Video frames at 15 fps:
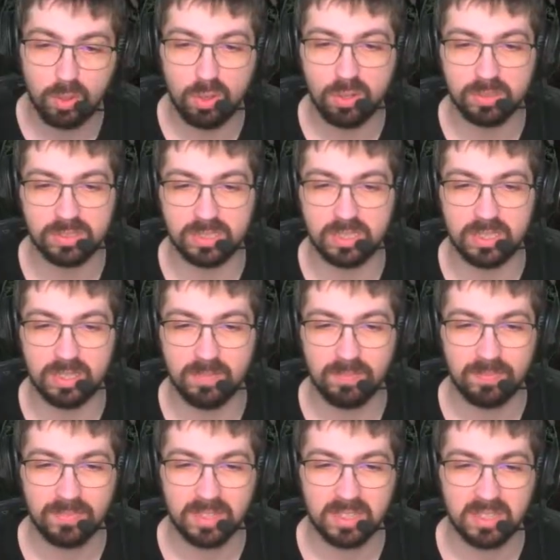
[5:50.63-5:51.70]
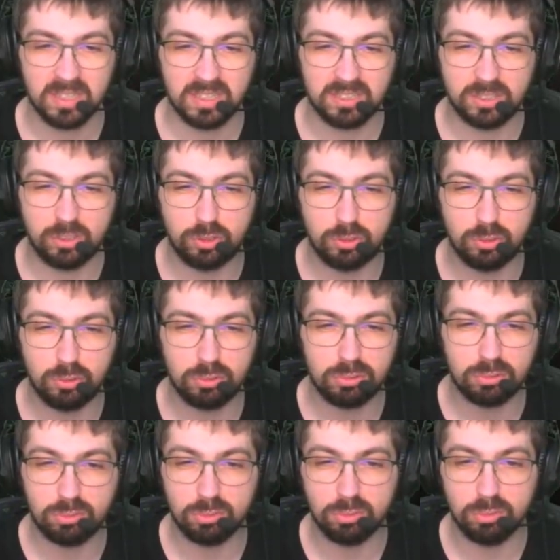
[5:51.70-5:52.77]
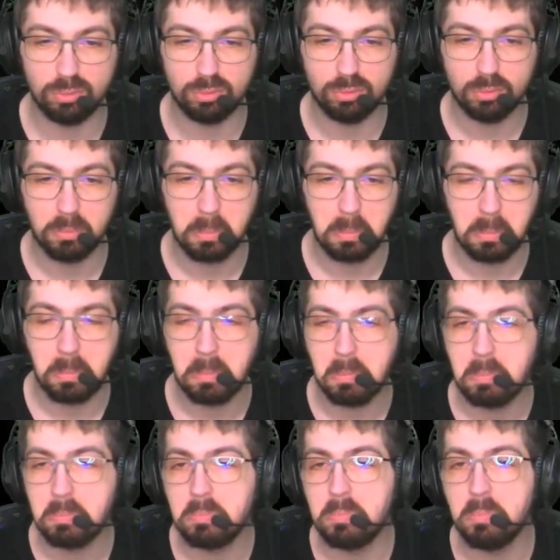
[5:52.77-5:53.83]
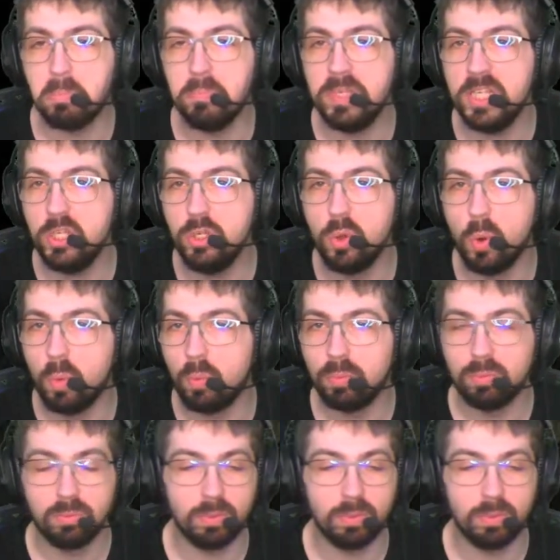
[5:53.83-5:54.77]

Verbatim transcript: glauque, c'est juste mignon, vous